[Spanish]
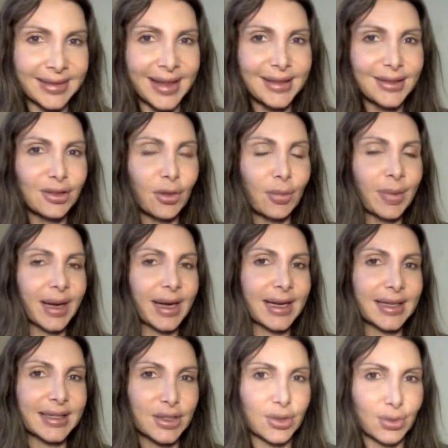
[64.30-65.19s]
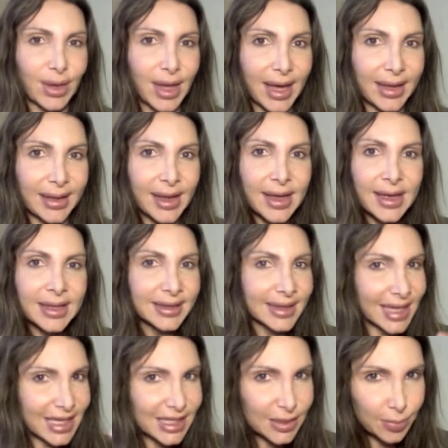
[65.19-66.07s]
tanto para la ciudad,
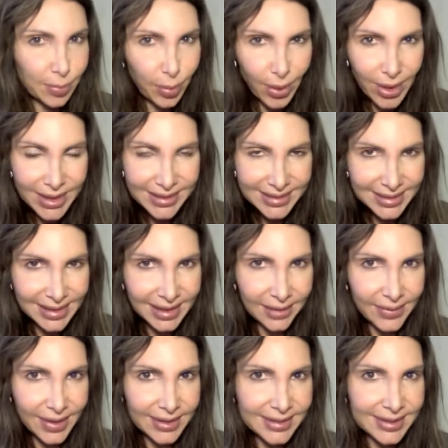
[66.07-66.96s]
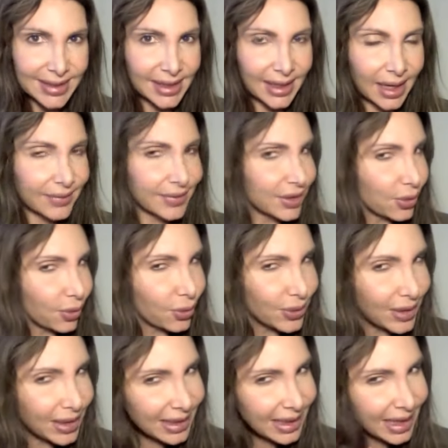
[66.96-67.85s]
después de lavarse el cabello
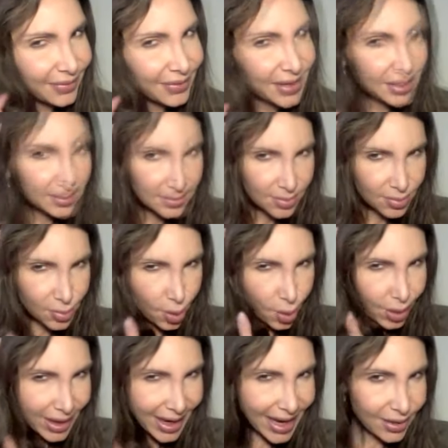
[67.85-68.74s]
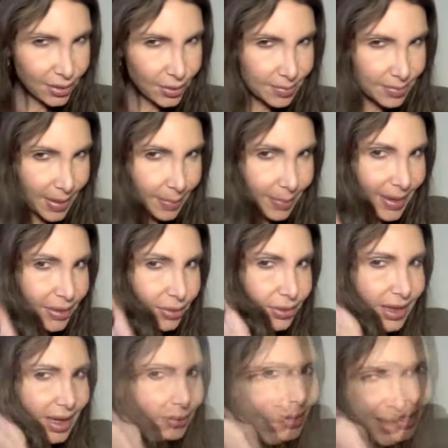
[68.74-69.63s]
con el cabello mojado,
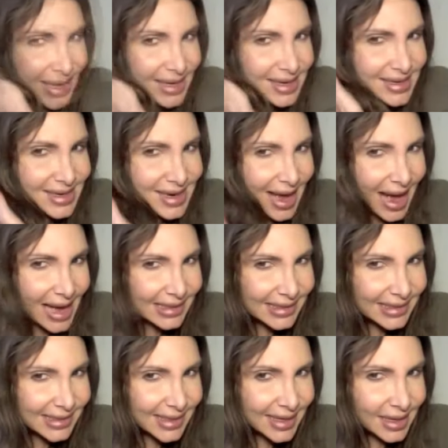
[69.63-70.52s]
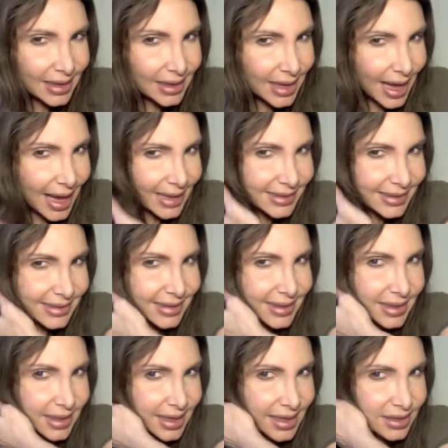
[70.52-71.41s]
empapado en agua, van a hacer
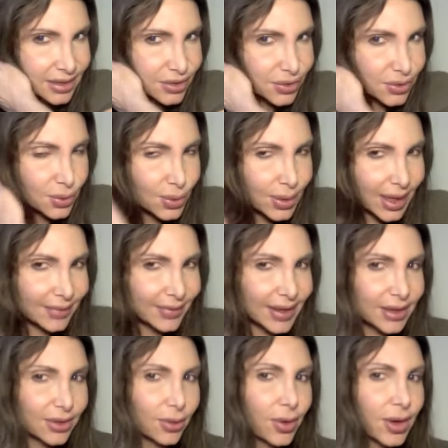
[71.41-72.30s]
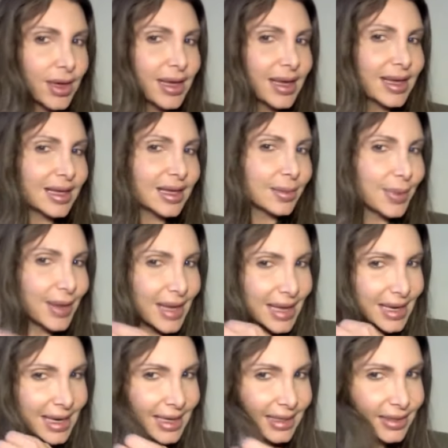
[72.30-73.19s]
así en su cabello y
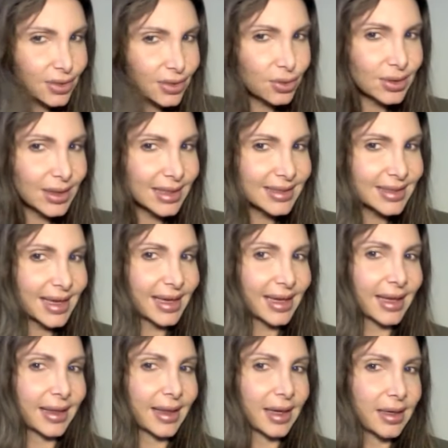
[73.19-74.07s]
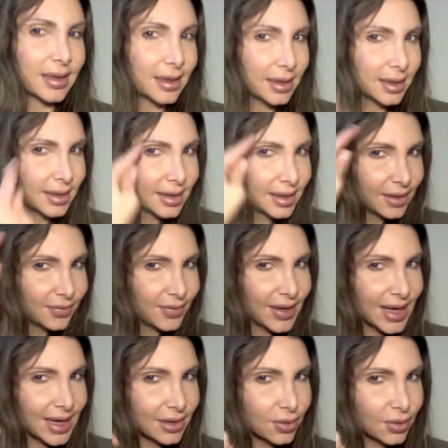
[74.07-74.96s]
vean las ondas que quedan.
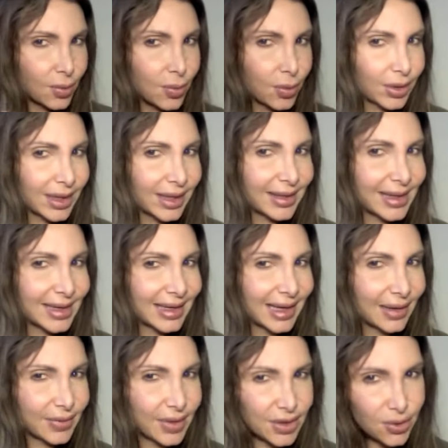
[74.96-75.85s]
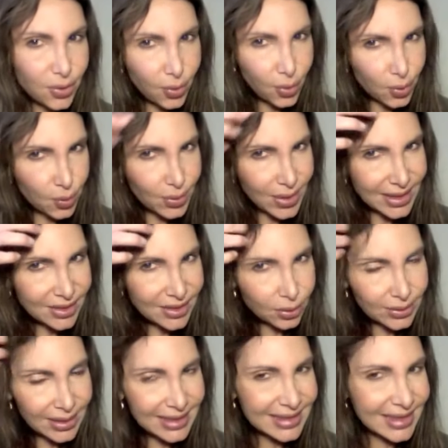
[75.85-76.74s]
Vean cómo queda el cabello con unas
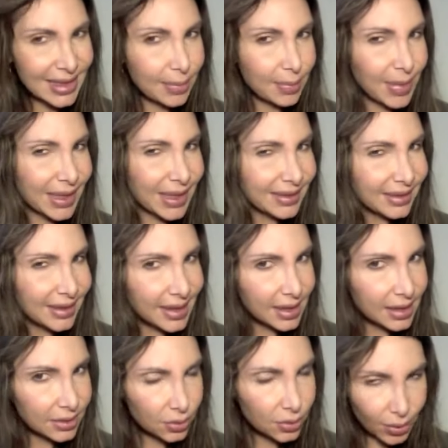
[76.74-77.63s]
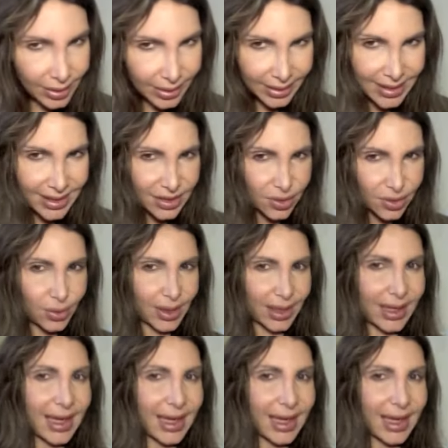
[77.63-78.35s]
ondas dependiendo el rizo de